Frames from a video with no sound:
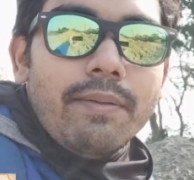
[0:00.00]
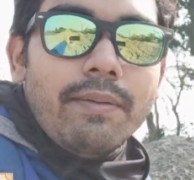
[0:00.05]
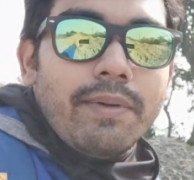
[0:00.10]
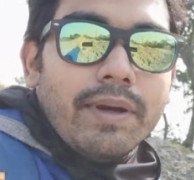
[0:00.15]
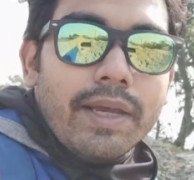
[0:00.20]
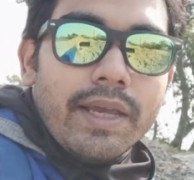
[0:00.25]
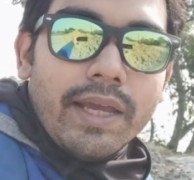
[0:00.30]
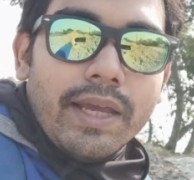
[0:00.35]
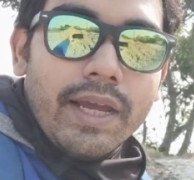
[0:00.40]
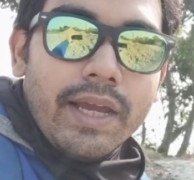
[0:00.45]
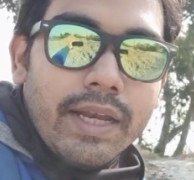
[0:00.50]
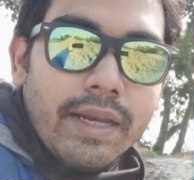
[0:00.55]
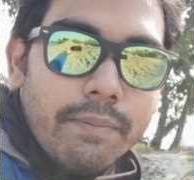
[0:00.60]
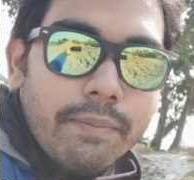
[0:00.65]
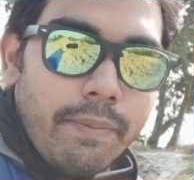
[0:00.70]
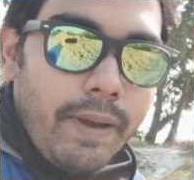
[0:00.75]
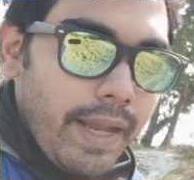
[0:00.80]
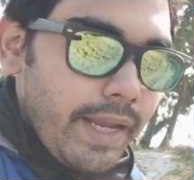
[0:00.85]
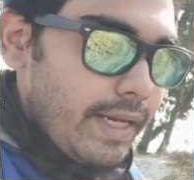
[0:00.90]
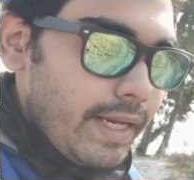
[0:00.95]
আমাকে
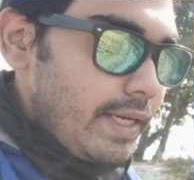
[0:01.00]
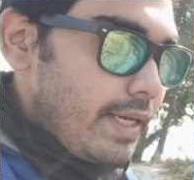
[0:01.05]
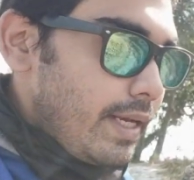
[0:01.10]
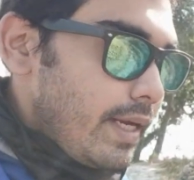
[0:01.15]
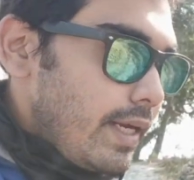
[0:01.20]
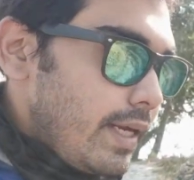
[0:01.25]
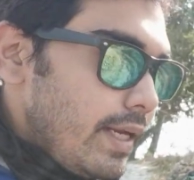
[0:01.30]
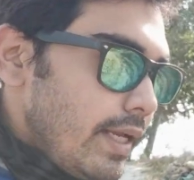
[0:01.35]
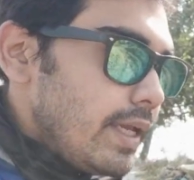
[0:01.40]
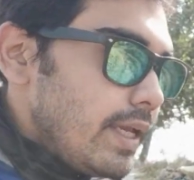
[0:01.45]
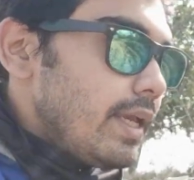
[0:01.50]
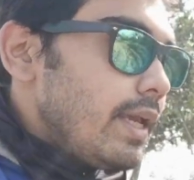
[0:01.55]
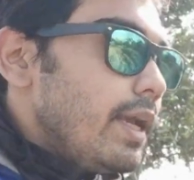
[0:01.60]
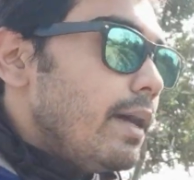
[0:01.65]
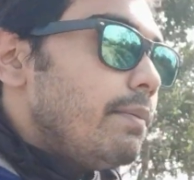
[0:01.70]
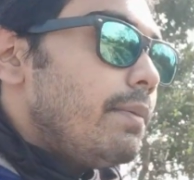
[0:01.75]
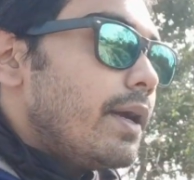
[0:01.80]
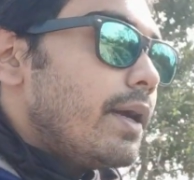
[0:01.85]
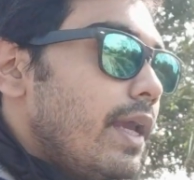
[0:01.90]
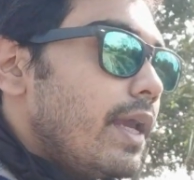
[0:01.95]
এখানে বাইকটা
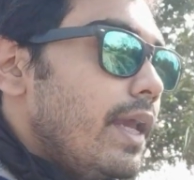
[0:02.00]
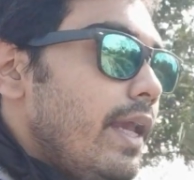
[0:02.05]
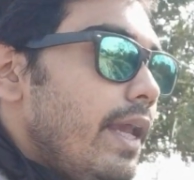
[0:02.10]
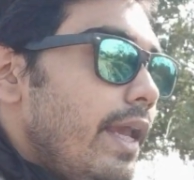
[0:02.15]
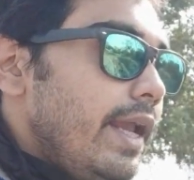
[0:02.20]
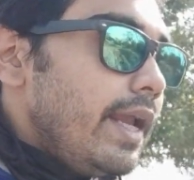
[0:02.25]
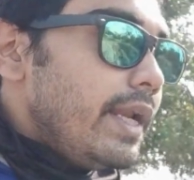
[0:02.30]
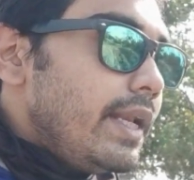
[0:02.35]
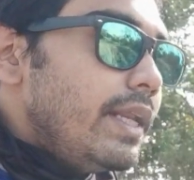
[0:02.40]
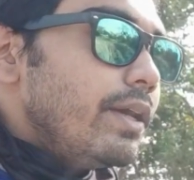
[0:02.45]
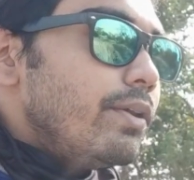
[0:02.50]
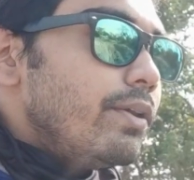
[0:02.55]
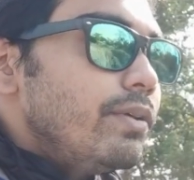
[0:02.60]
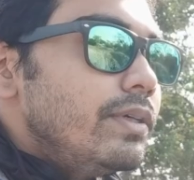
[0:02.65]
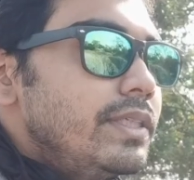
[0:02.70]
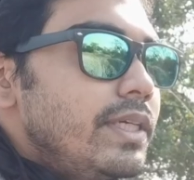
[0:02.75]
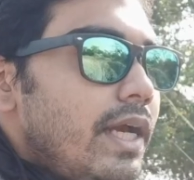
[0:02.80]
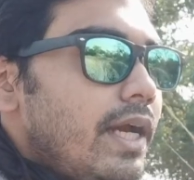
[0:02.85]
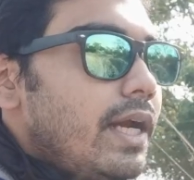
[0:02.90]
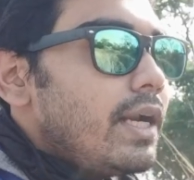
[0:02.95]
রেখে আমাকে হেঁটে
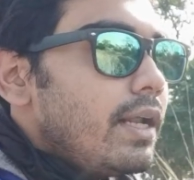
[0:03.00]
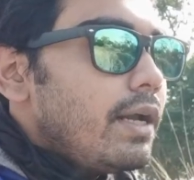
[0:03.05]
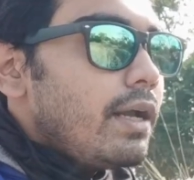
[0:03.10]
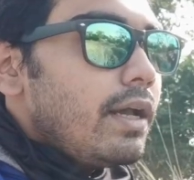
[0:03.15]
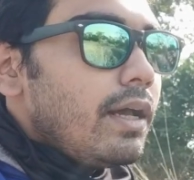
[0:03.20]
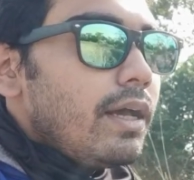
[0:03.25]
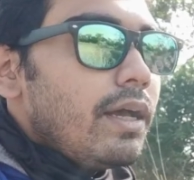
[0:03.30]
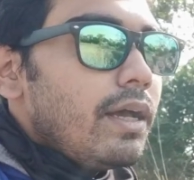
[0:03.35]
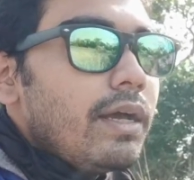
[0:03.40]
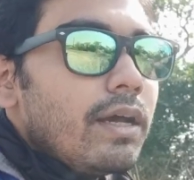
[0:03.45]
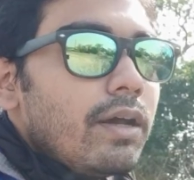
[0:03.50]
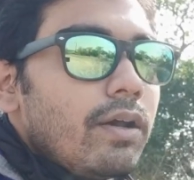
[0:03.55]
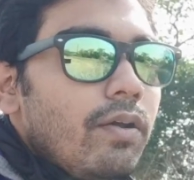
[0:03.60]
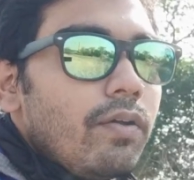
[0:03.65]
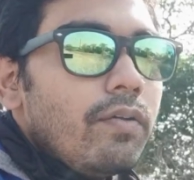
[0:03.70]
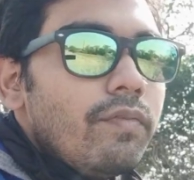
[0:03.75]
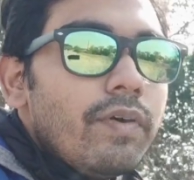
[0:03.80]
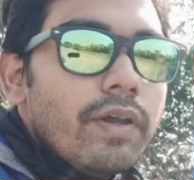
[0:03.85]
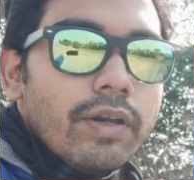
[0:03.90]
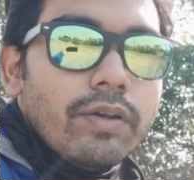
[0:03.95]
ওই জায়গাটা
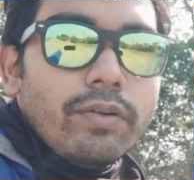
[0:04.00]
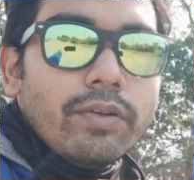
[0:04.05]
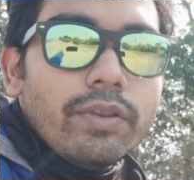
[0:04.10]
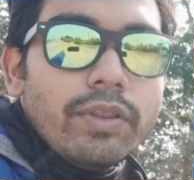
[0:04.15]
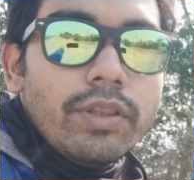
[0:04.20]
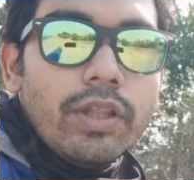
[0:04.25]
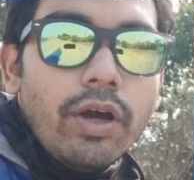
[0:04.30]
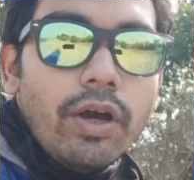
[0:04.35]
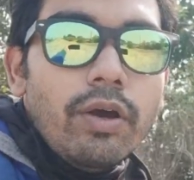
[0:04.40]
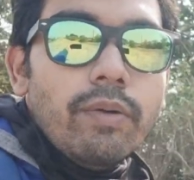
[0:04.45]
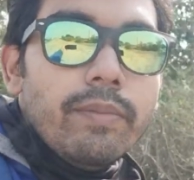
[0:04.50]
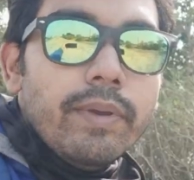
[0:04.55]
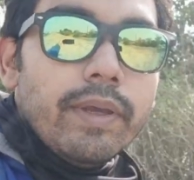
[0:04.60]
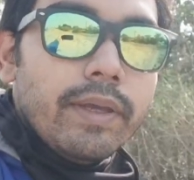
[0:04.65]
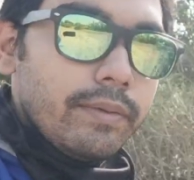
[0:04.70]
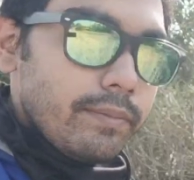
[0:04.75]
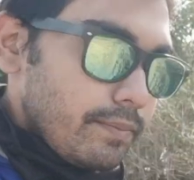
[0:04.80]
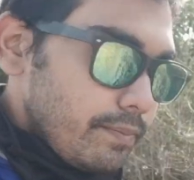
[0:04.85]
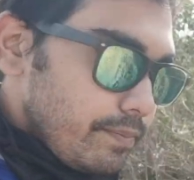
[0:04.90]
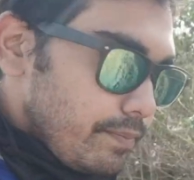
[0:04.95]
কভার করতে
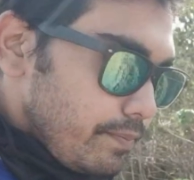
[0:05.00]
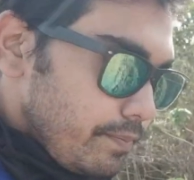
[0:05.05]
হবে